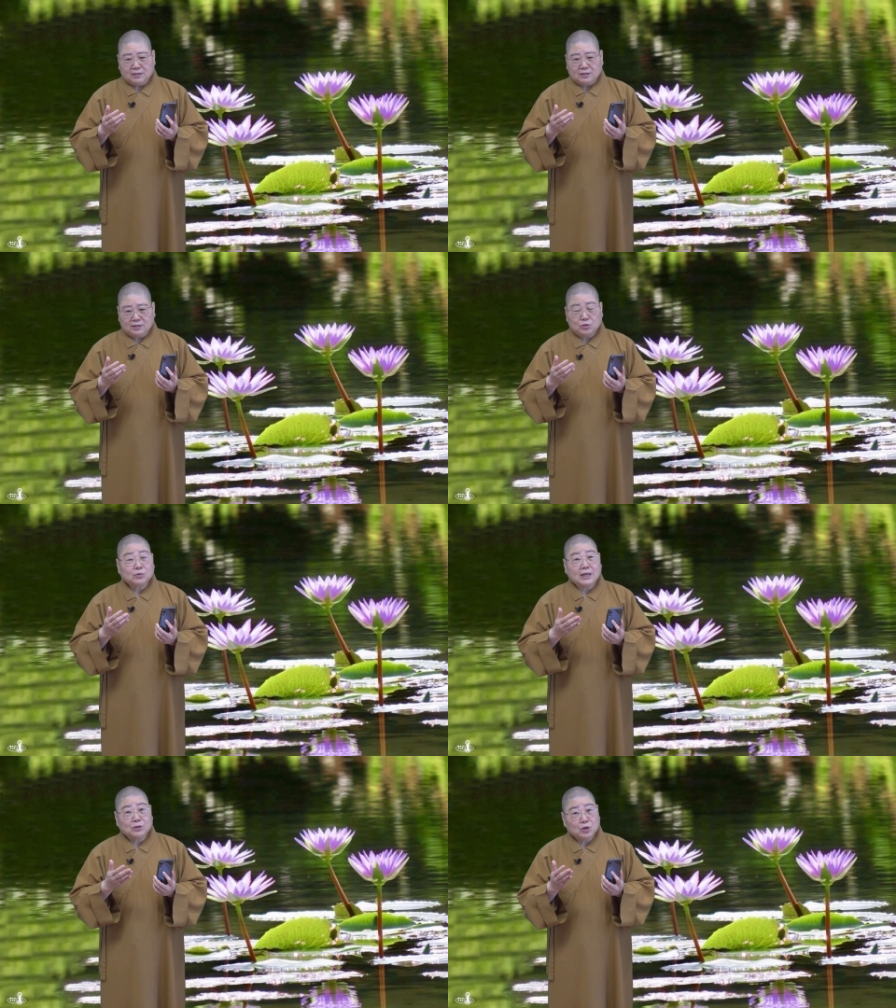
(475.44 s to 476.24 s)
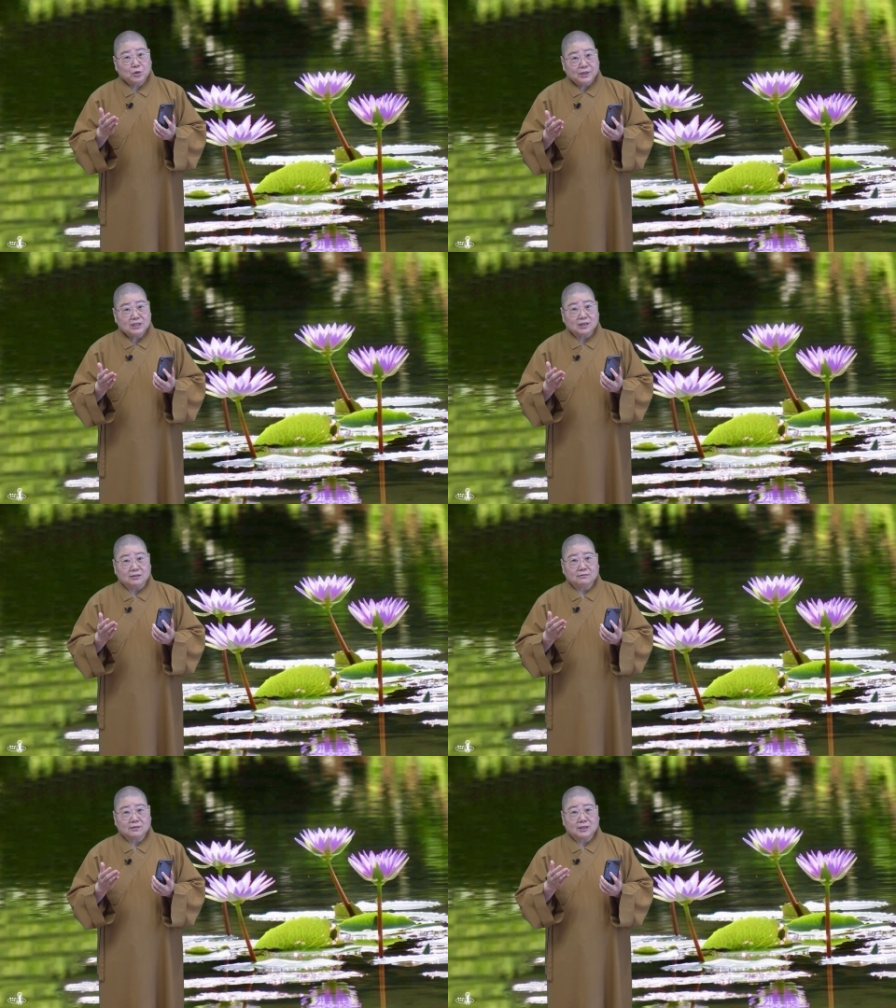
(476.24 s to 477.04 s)
这送他最后一
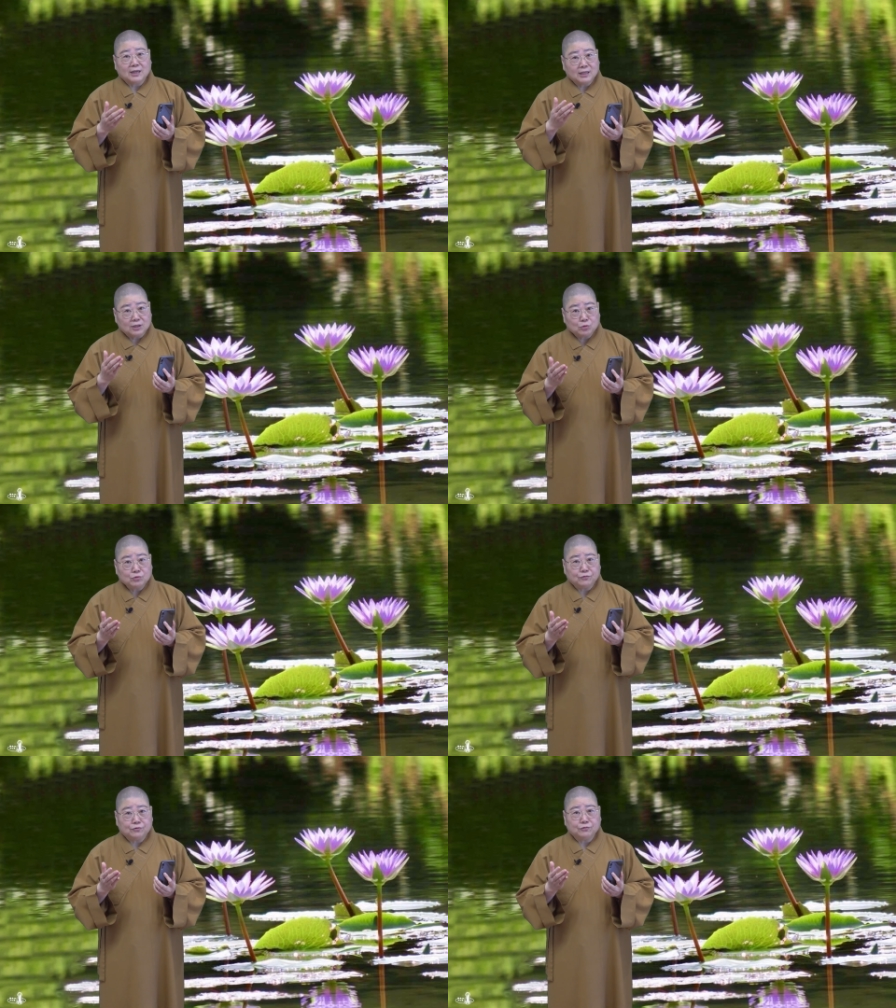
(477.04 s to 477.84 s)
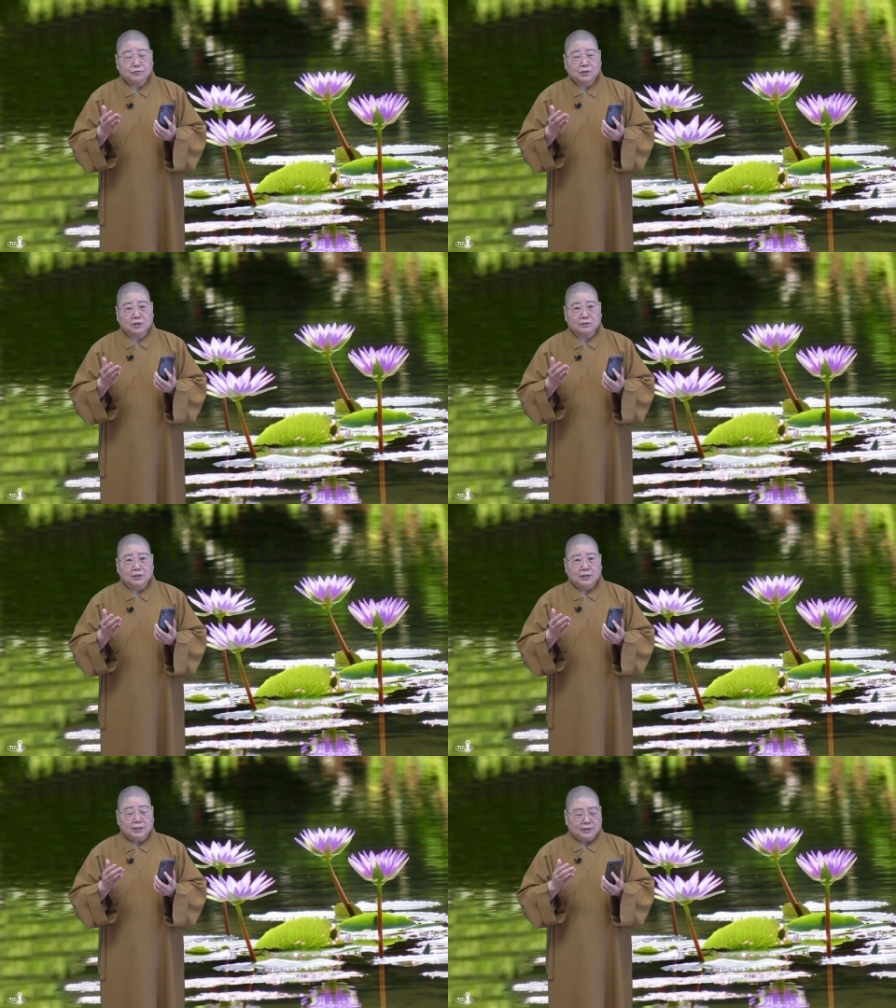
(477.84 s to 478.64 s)
程，给他一个祝福啊、哦、
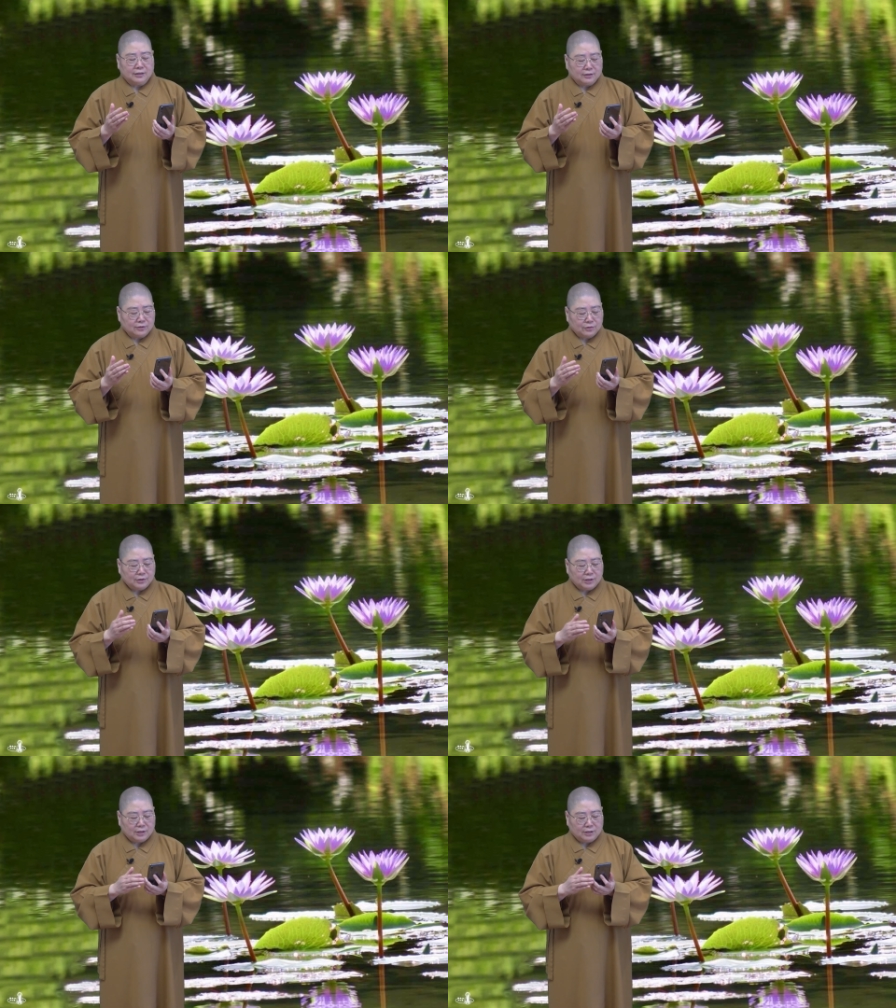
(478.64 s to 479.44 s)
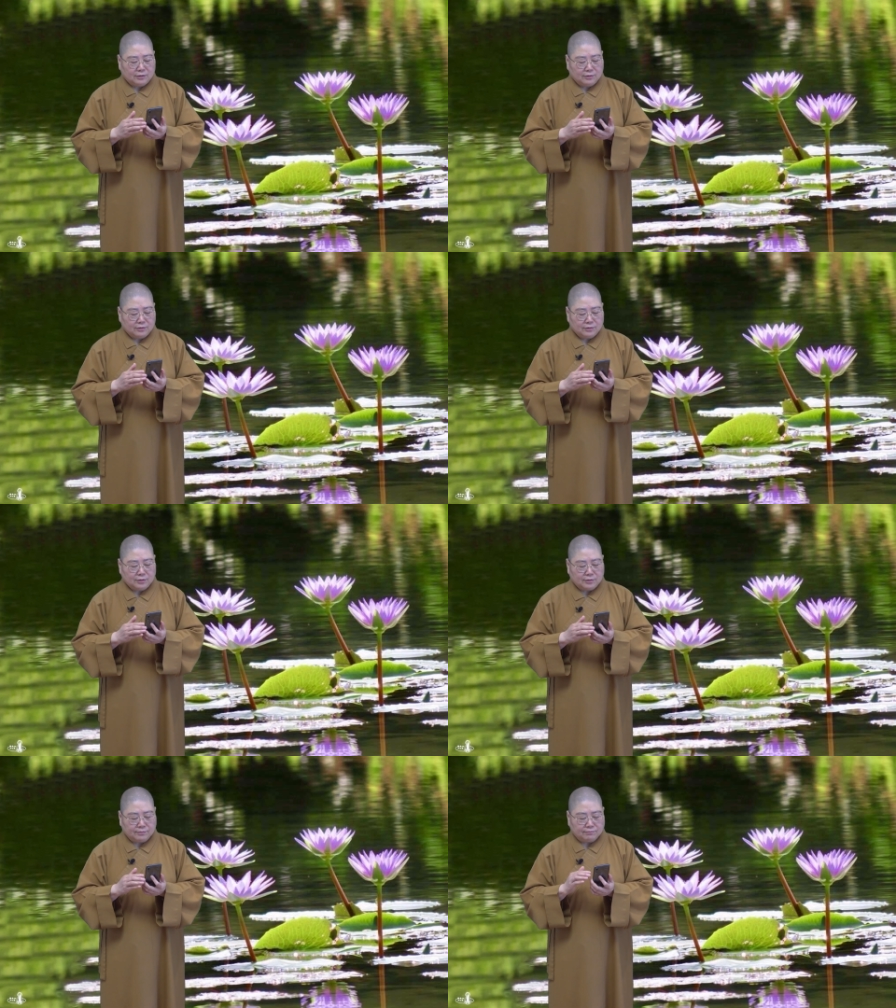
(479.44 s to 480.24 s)
呃，所以
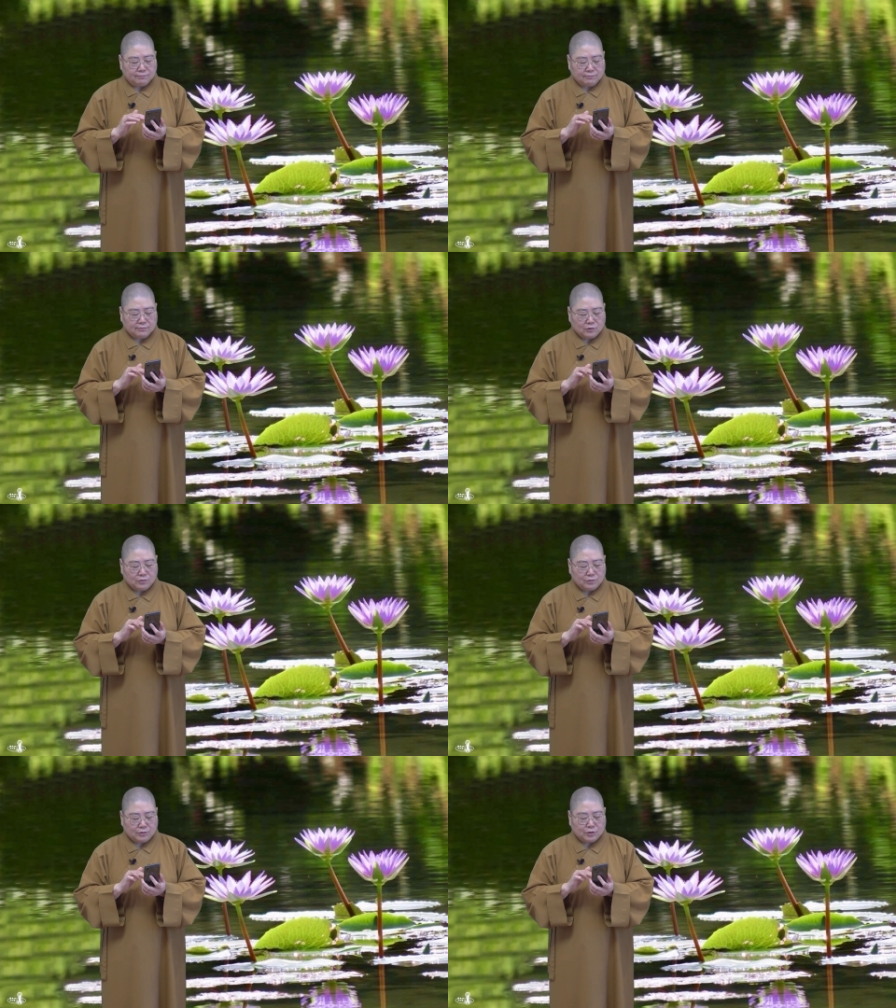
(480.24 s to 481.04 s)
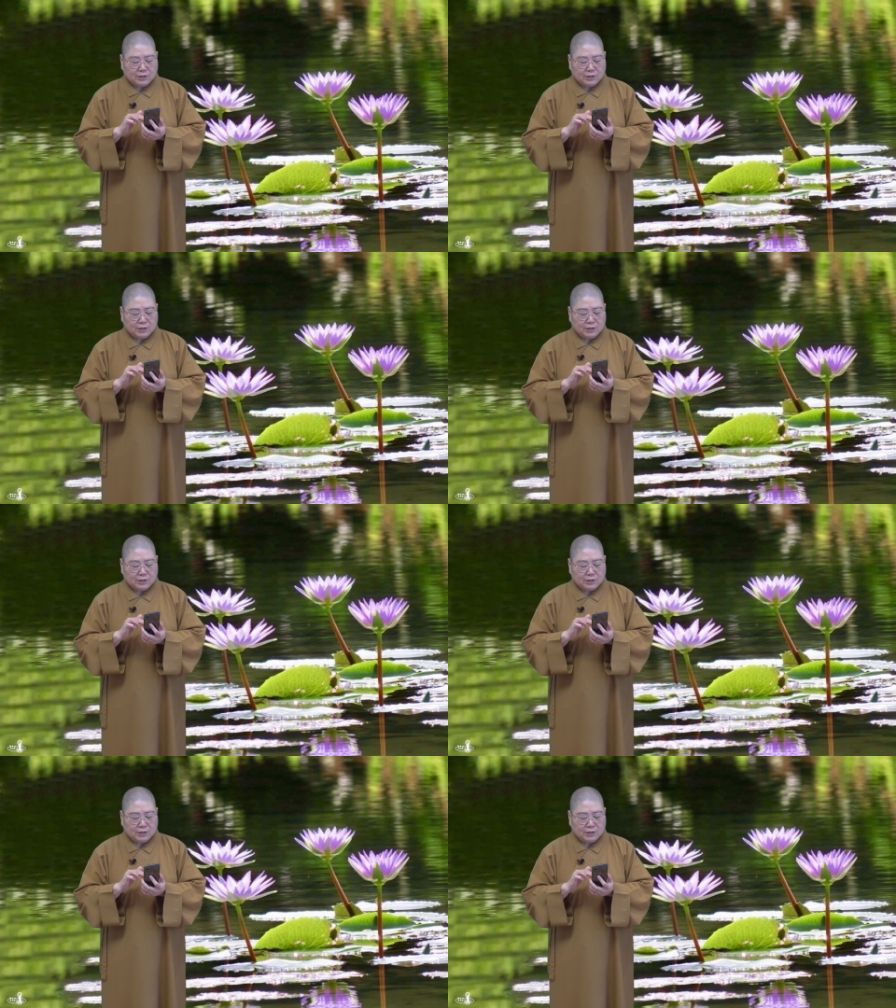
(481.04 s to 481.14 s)
嗯我我觉